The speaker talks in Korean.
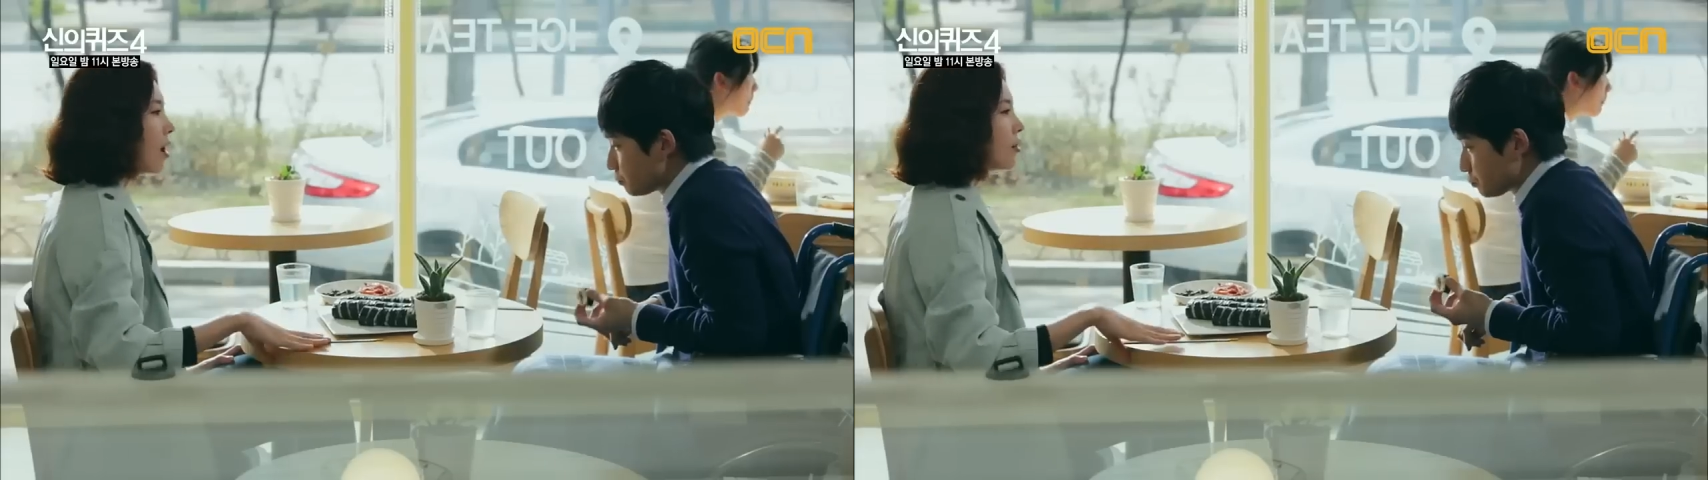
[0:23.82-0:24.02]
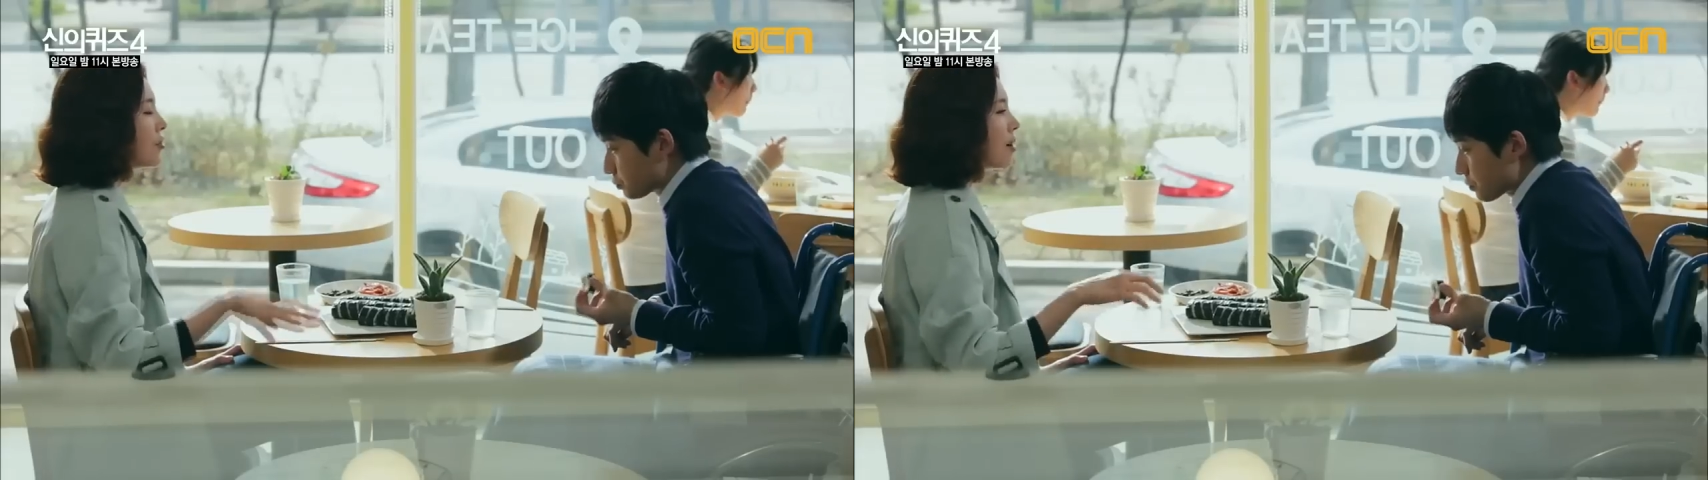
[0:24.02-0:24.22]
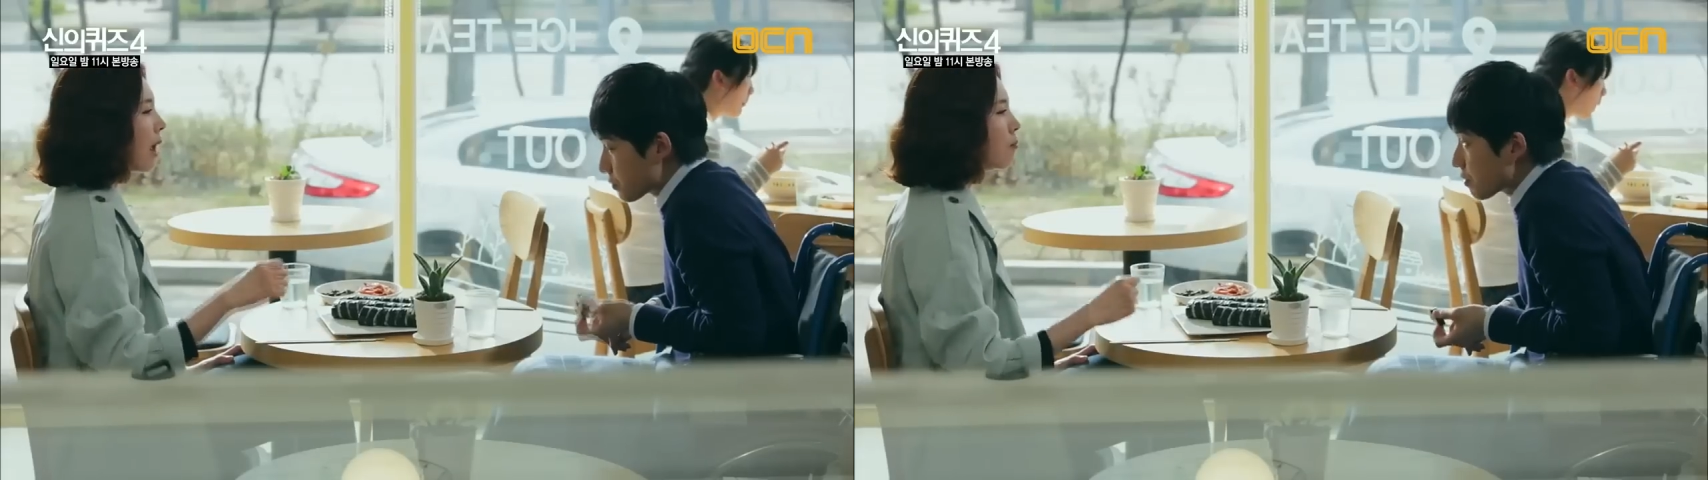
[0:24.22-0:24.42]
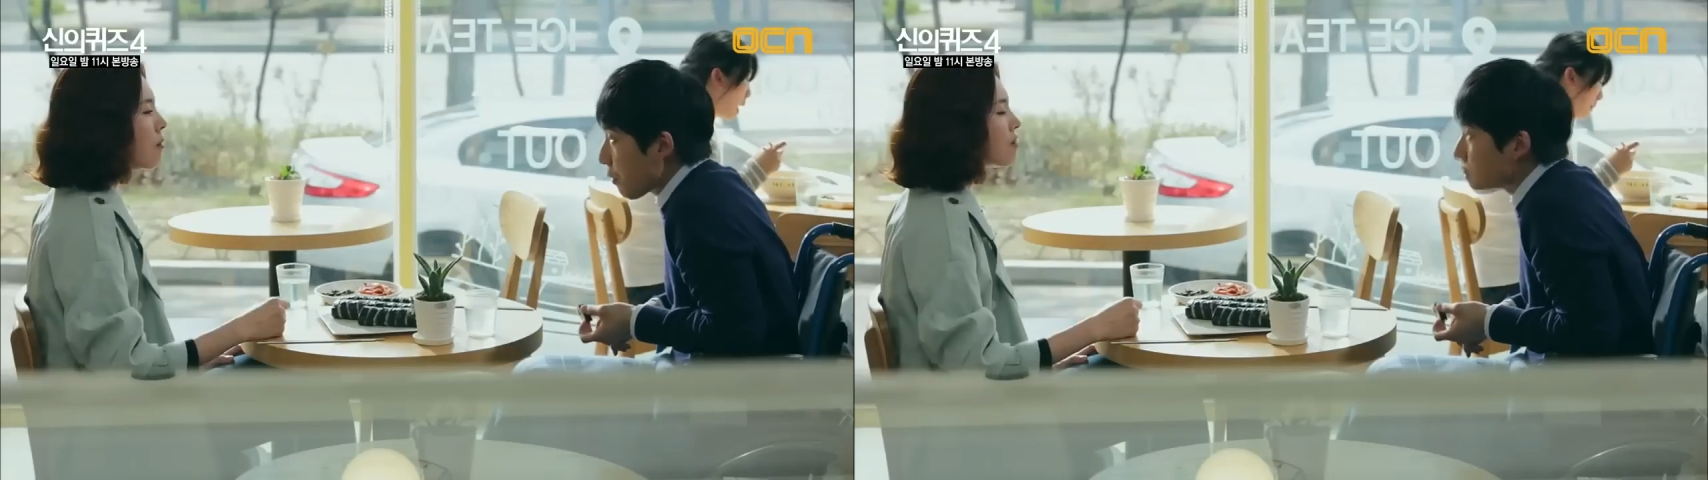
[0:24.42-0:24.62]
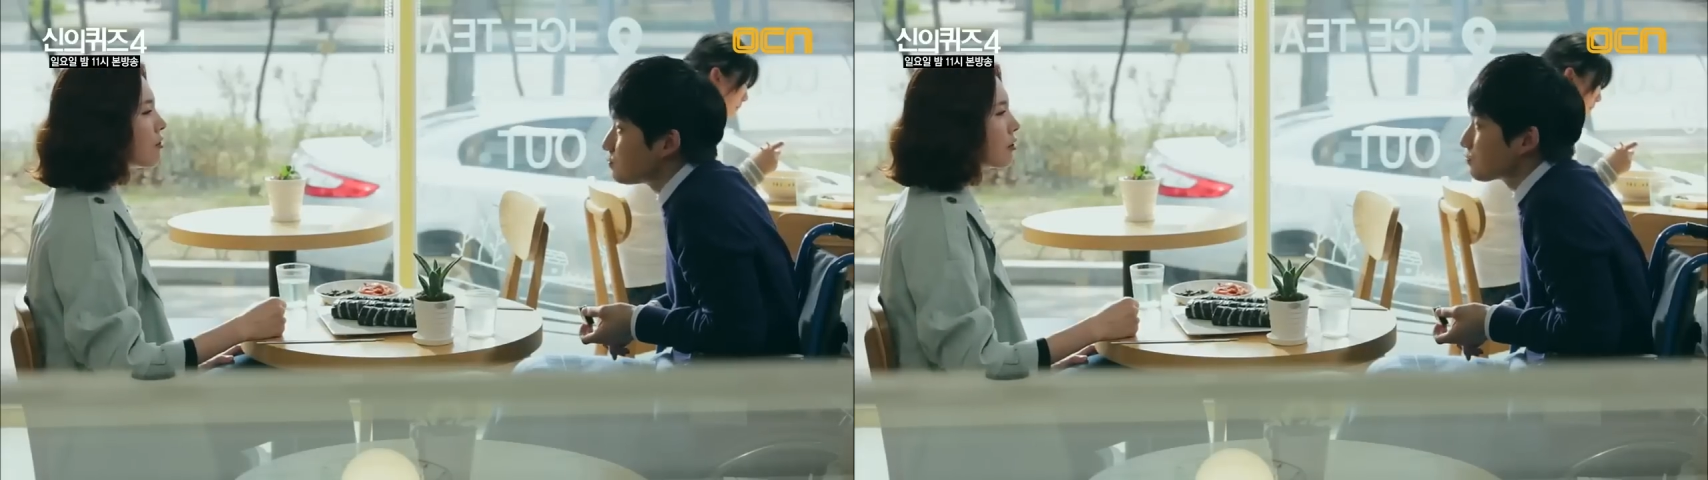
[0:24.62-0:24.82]
아 진짜 밥
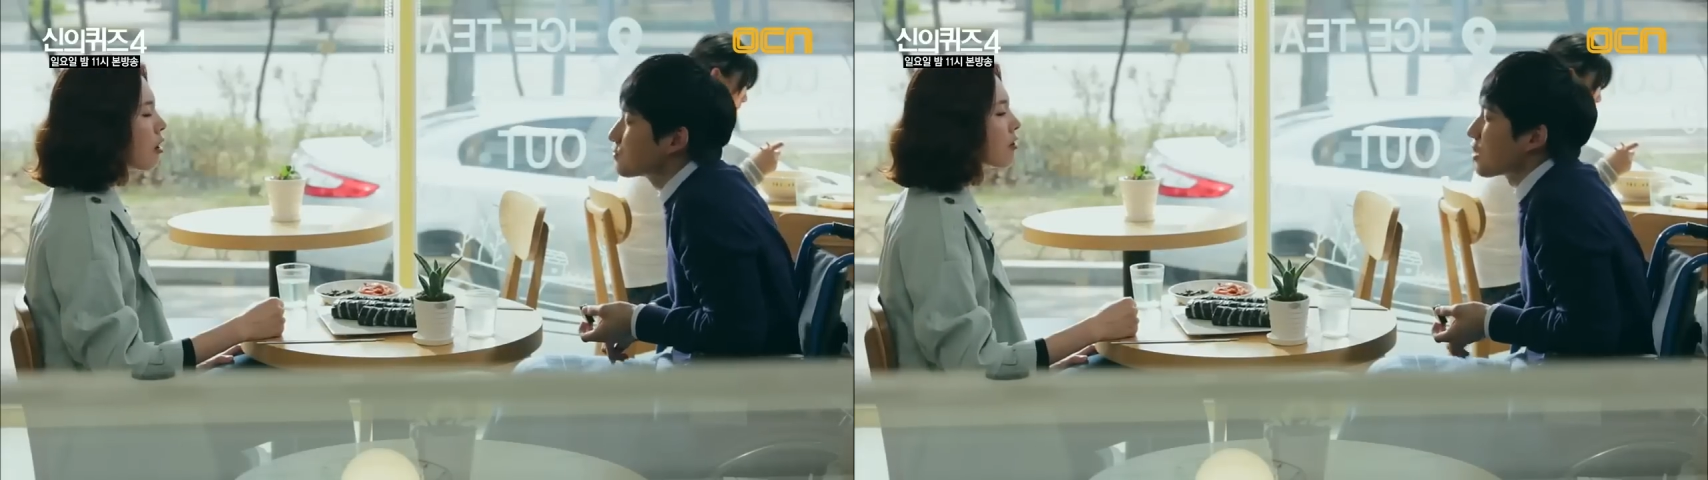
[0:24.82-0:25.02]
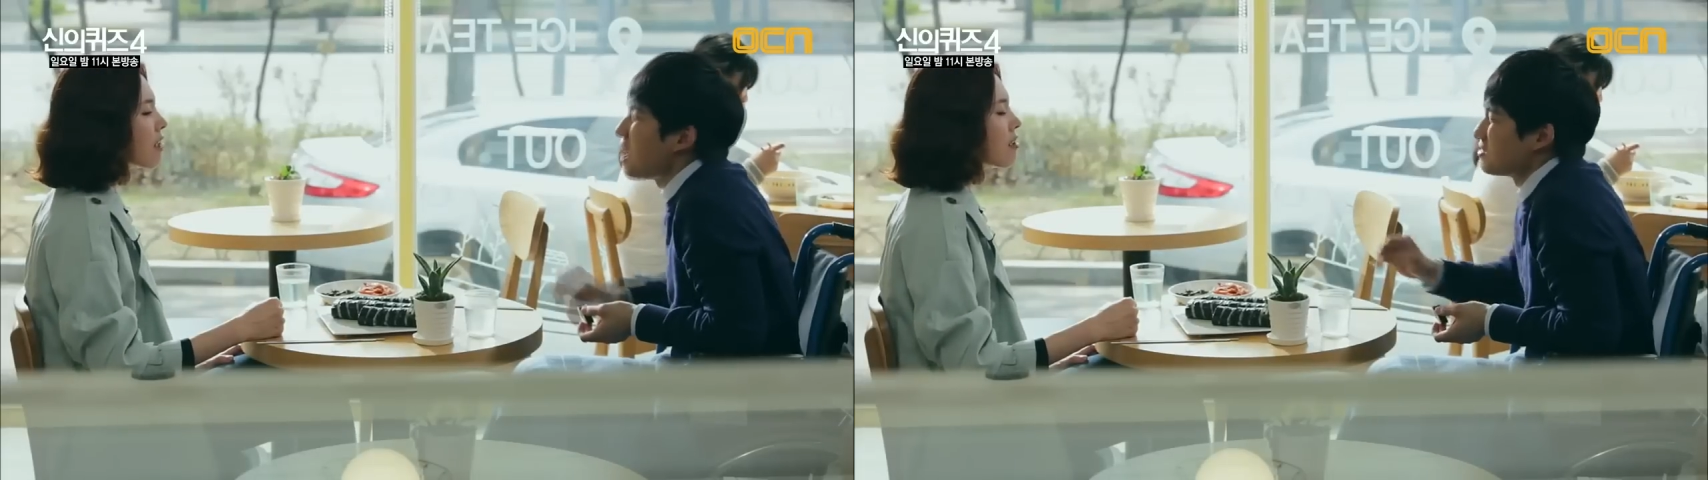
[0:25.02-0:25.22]
먹는 게두게